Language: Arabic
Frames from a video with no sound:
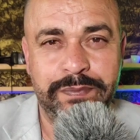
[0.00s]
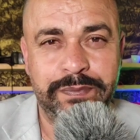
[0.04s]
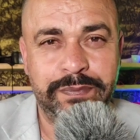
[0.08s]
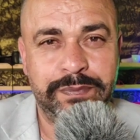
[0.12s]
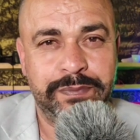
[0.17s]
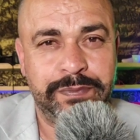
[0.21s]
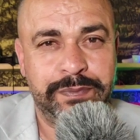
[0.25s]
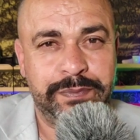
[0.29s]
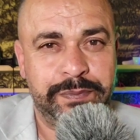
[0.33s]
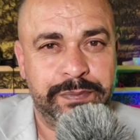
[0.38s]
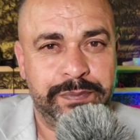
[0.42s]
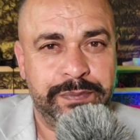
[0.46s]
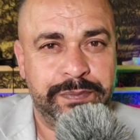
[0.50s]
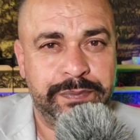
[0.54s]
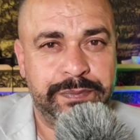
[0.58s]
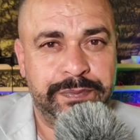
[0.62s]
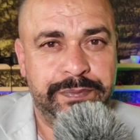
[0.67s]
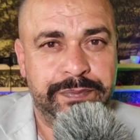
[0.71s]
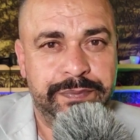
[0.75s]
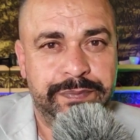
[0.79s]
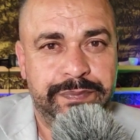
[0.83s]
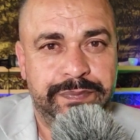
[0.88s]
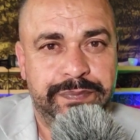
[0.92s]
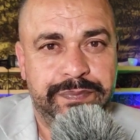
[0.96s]
جميل
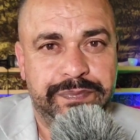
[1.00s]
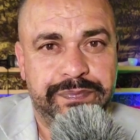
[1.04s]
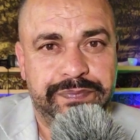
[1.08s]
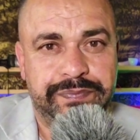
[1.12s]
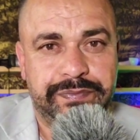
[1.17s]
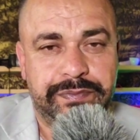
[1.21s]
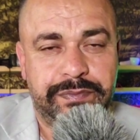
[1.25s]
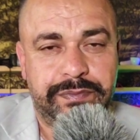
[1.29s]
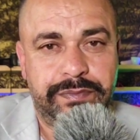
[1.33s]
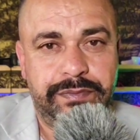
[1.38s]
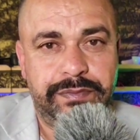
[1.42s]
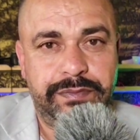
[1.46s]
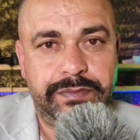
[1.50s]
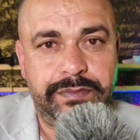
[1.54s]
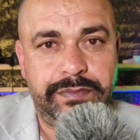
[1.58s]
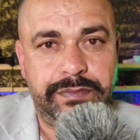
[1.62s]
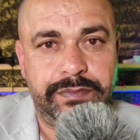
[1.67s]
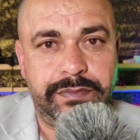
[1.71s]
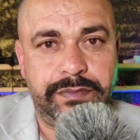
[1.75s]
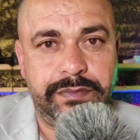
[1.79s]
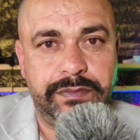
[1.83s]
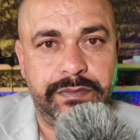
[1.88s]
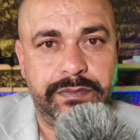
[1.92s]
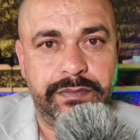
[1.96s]
وانتاج كبير
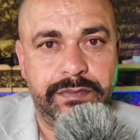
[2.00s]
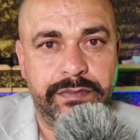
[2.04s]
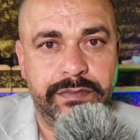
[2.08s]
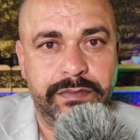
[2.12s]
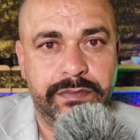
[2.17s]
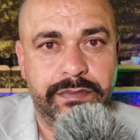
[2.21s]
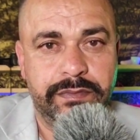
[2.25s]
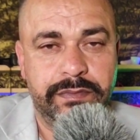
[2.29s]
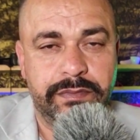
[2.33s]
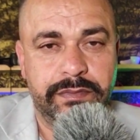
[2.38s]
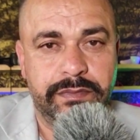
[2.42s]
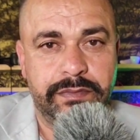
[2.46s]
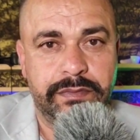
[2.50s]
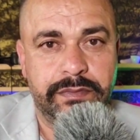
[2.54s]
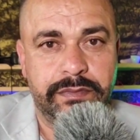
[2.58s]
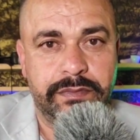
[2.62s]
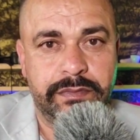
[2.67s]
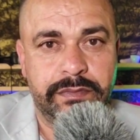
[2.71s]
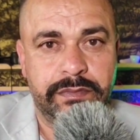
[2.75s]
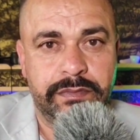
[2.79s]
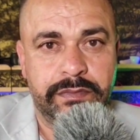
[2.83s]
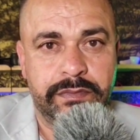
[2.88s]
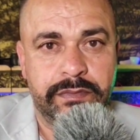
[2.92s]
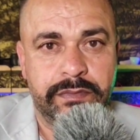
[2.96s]
جدا ما
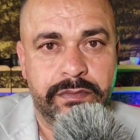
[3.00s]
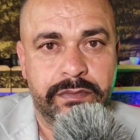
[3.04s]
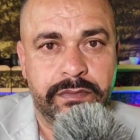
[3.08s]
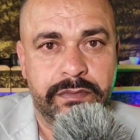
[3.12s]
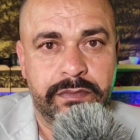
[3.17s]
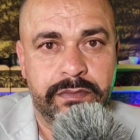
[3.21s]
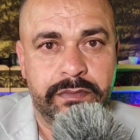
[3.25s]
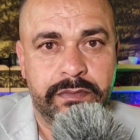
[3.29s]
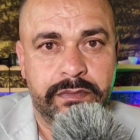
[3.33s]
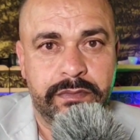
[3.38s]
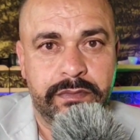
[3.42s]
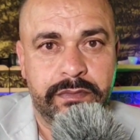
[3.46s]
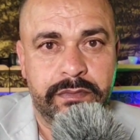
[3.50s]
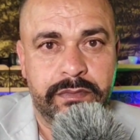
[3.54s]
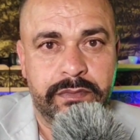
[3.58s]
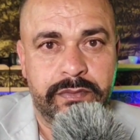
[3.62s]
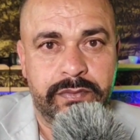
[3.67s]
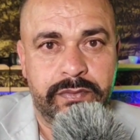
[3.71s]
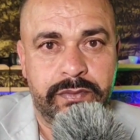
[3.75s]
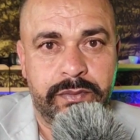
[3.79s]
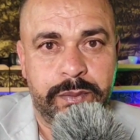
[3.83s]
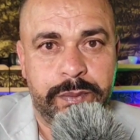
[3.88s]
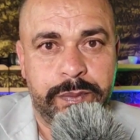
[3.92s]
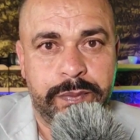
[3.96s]
شاء الله صور يا
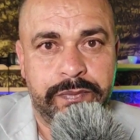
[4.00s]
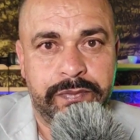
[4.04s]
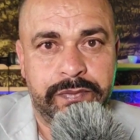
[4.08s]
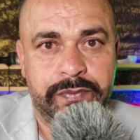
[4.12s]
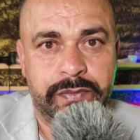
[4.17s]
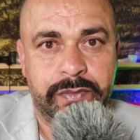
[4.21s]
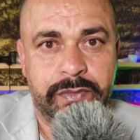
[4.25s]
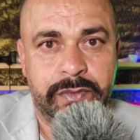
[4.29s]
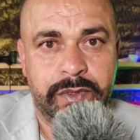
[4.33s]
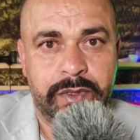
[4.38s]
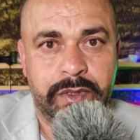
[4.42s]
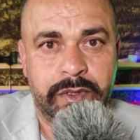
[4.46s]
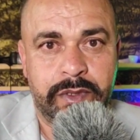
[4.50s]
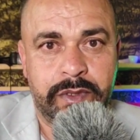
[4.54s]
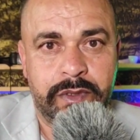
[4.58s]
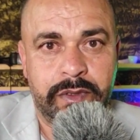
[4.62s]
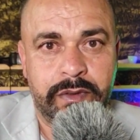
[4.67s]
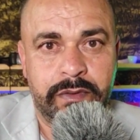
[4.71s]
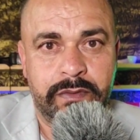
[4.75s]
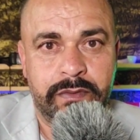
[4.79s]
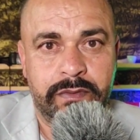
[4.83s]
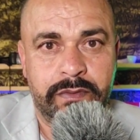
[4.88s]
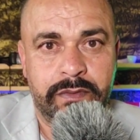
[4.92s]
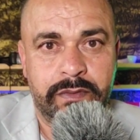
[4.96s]
حجي صور
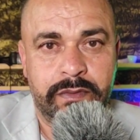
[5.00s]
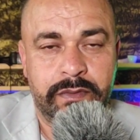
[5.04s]
هالبندورة